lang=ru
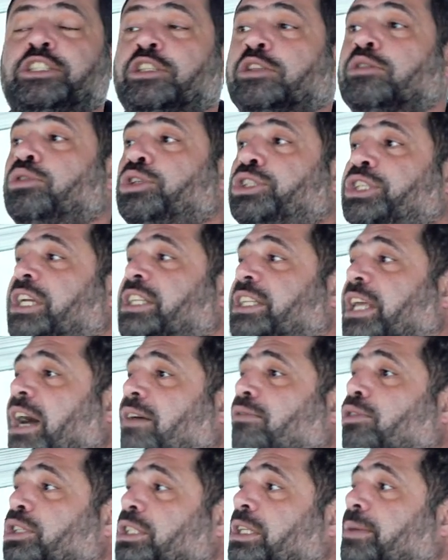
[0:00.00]
Слушай,
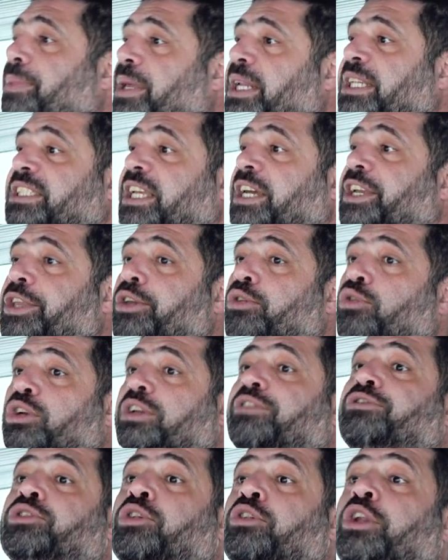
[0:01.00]
да, вот теперь за
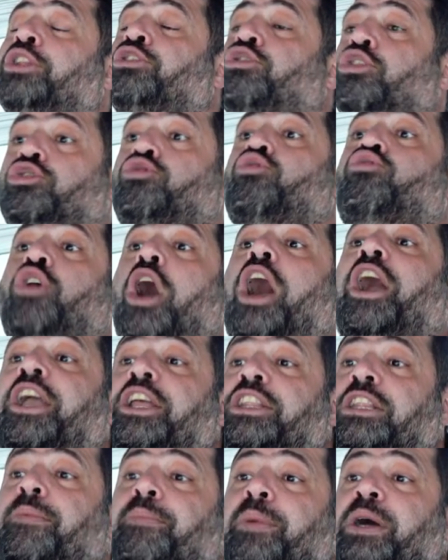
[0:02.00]
георгиевскую ленточку. Как
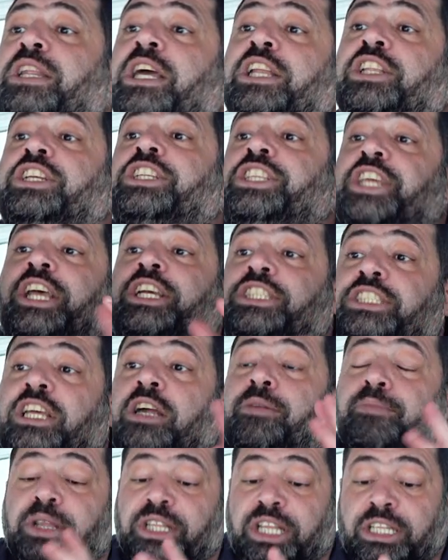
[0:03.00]
это понять? Где
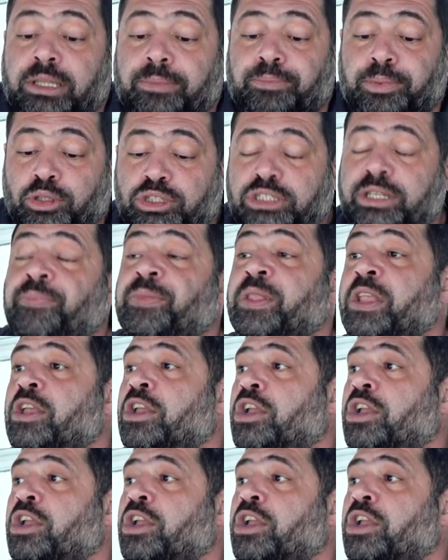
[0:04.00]
оскорбить? Это просто...